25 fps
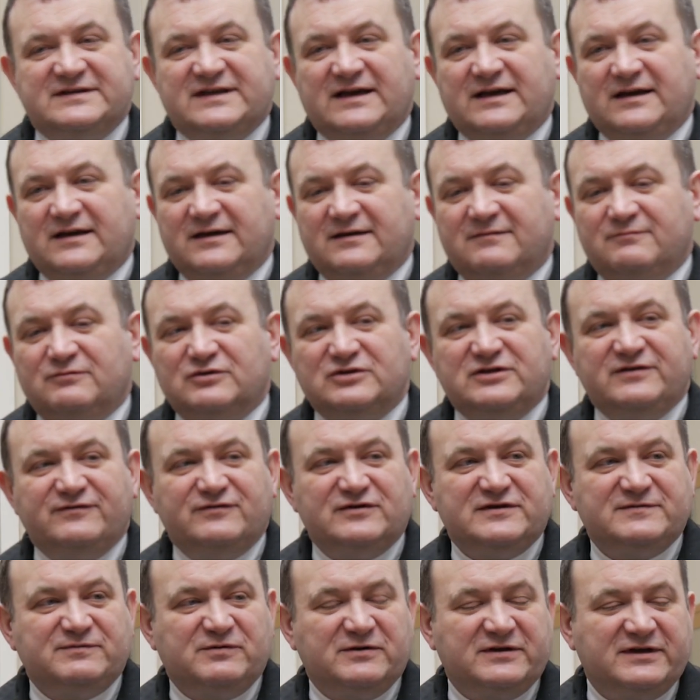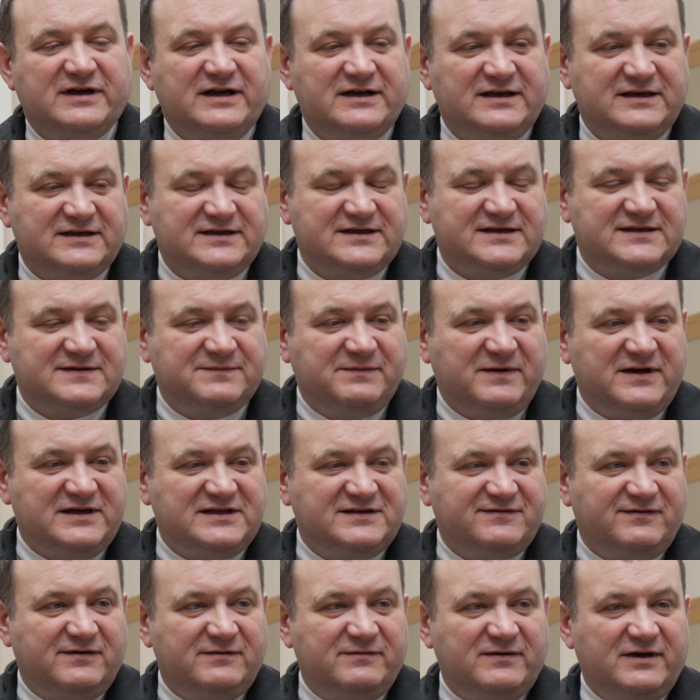za możliwość spotkania się z
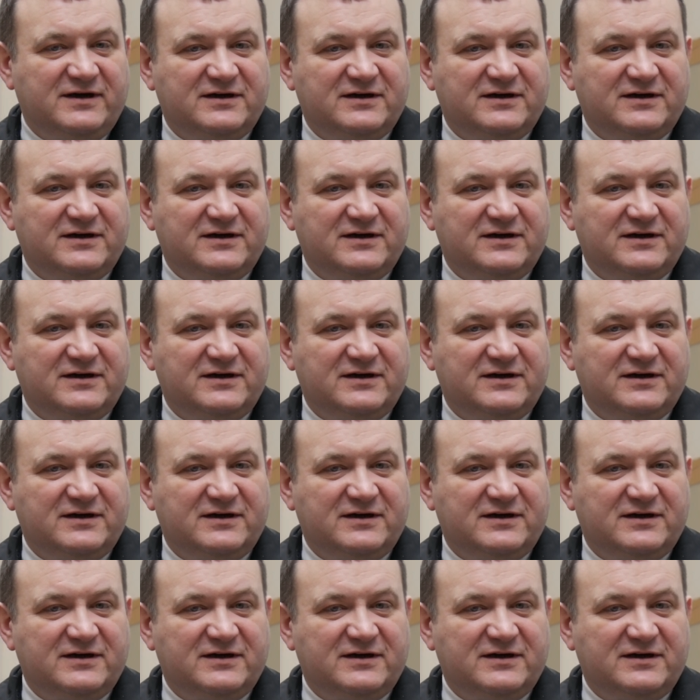Państwem.